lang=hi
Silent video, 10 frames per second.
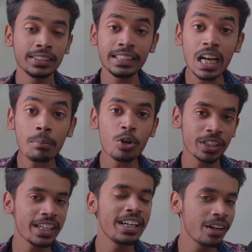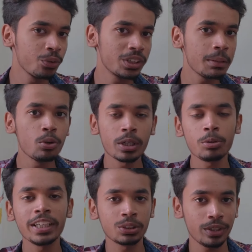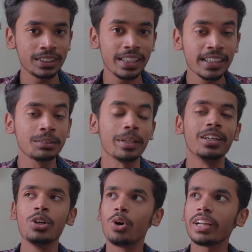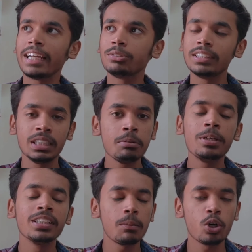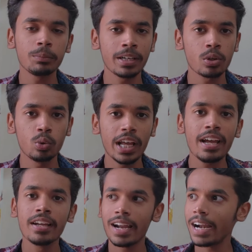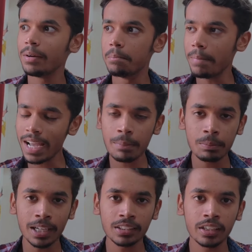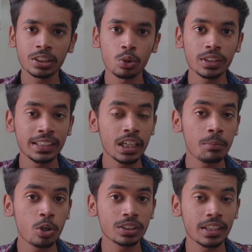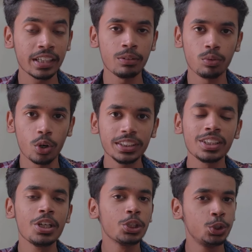सीका मौर की एंट्री होती है पोकेमॉन एक्सवाई सीरीज में और एक्सवाई जी में भी इनका बहुत बड़ा रोल है एंड मैं यहाँ पे बात करना चाहूँगा सीका मौर सर की वॉइस